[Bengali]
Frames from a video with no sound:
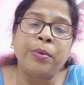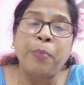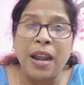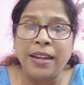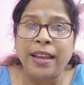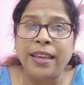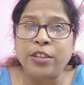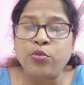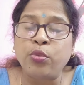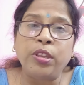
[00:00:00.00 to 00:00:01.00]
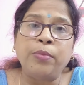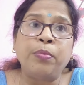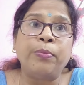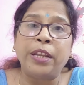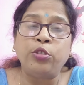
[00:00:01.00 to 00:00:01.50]
পাল্টা কেস সন্দীপ
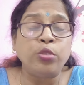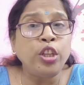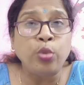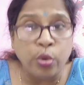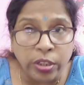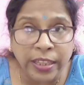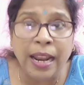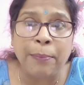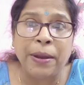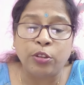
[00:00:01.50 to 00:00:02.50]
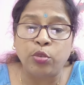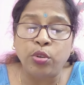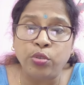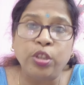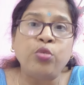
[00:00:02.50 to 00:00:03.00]
মানে যদি ধরতে না পারতো
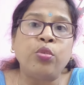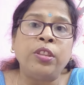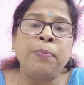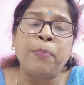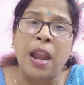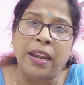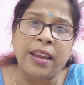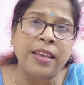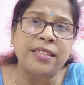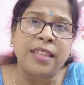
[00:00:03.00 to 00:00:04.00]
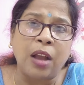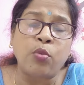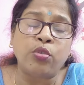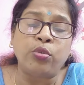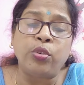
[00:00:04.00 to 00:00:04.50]
যদি সন্দীপ পাল্টা কেস না
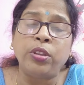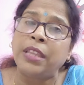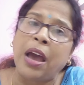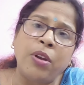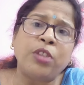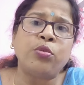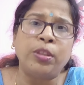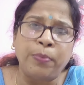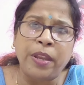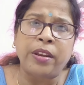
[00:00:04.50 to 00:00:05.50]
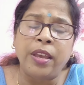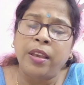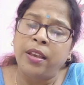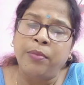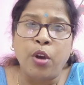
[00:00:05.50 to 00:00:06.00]
করতো তাহলে সন্দীপের
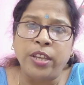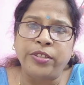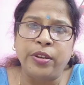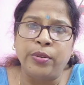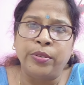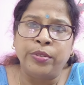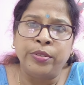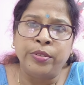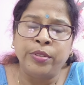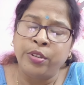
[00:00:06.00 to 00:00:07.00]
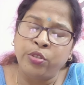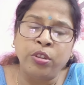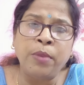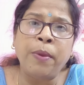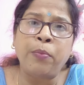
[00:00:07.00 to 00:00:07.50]
ভয় ছিল
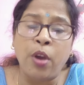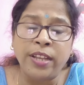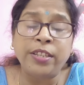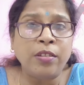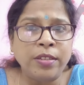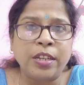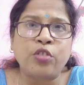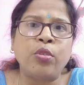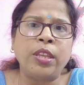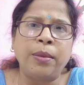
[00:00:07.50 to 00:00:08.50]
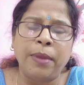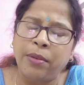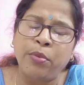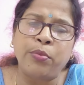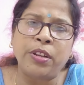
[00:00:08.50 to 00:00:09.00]
সন্দীপের ভয় ছিল যেটা সঙ্গীতা
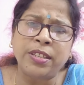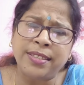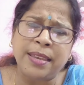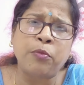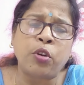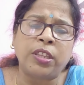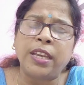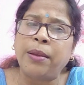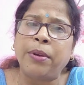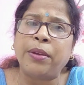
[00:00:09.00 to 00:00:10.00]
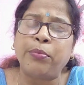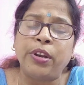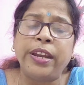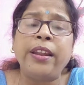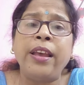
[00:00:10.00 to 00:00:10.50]
ম্যাডামও বলেছে সেম কথাই আমাকে
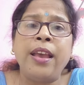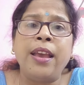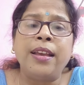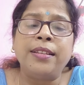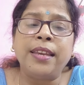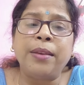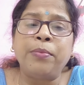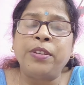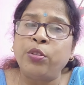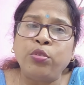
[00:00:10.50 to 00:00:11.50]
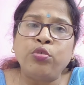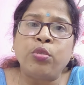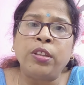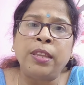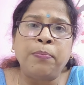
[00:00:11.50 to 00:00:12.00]
বললেন যে যেহেতু
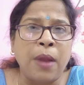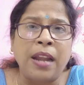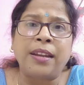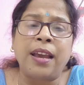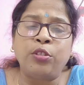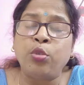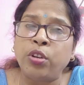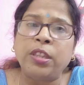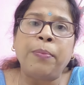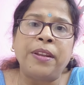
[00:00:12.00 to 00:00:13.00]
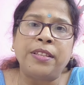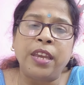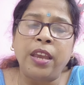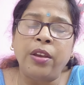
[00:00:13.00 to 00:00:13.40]
সন্দীপ পাল্টা ধরতে পেরেছে